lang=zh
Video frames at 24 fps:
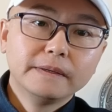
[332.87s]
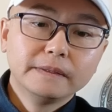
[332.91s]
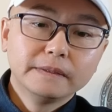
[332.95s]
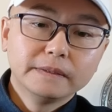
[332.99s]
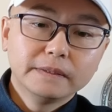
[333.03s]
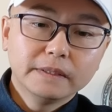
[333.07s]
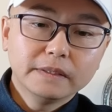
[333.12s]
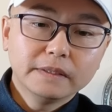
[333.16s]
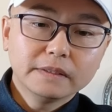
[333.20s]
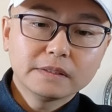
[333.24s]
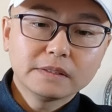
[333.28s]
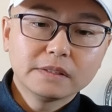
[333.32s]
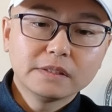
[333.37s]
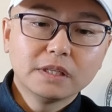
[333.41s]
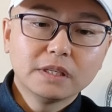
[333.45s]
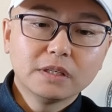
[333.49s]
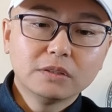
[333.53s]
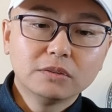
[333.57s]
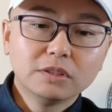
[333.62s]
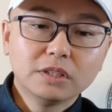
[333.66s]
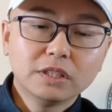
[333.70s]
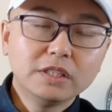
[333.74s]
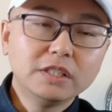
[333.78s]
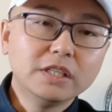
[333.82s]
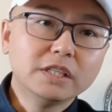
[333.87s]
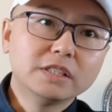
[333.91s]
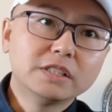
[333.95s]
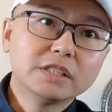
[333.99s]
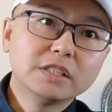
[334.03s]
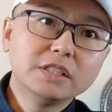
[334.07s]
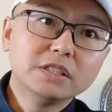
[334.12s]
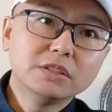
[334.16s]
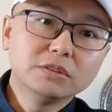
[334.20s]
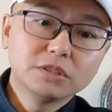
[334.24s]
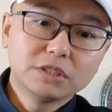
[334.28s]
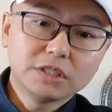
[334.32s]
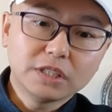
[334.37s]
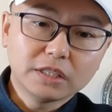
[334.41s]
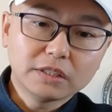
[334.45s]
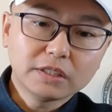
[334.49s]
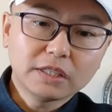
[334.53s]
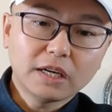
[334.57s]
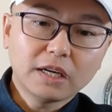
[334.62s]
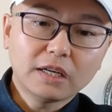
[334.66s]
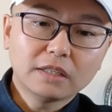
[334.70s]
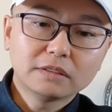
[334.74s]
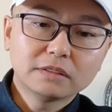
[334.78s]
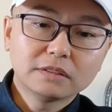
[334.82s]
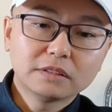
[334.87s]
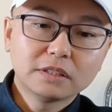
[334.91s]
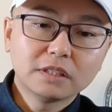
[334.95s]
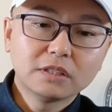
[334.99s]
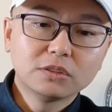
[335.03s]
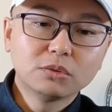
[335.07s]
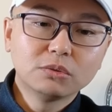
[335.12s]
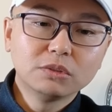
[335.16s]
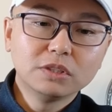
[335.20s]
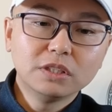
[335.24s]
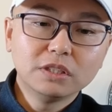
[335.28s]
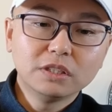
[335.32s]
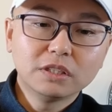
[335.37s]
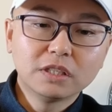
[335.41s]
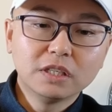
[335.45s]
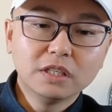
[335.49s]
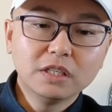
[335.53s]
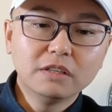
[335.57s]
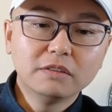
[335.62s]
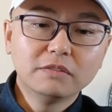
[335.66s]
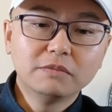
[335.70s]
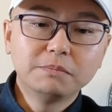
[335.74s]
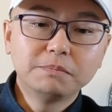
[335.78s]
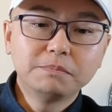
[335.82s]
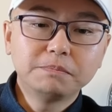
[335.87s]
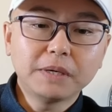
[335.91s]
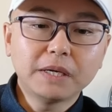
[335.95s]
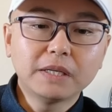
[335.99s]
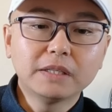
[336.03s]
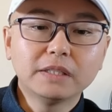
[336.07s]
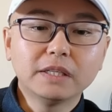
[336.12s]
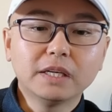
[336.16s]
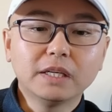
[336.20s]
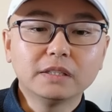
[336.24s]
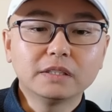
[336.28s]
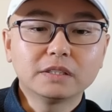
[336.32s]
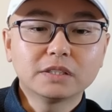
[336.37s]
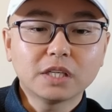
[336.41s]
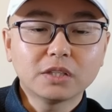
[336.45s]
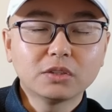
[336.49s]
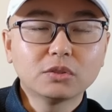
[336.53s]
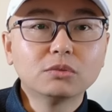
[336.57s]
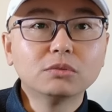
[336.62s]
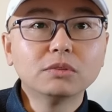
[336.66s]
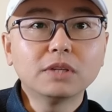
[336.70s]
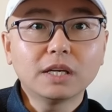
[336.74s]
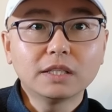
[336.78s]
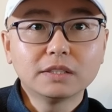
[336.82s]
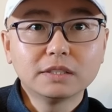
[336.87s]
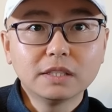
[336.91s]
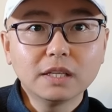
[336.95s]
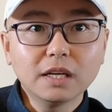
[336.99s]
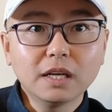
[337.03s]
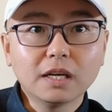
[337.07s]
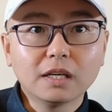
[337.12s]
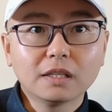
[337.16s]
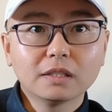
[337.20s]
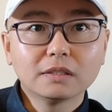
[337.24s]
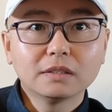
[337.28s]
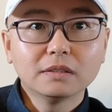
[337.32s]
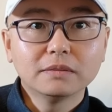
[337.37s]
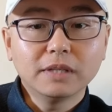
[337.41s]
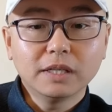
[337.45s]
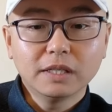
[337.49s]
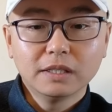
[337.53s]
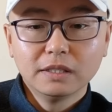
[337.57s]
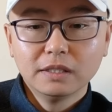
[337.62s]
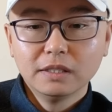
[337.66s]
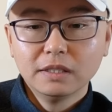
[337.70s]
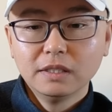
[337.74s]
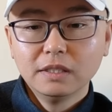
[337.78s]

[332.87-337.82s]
啊， 四千公里，它隐身又强大，这个东西可以扮演战斗轰炸机了，对吧？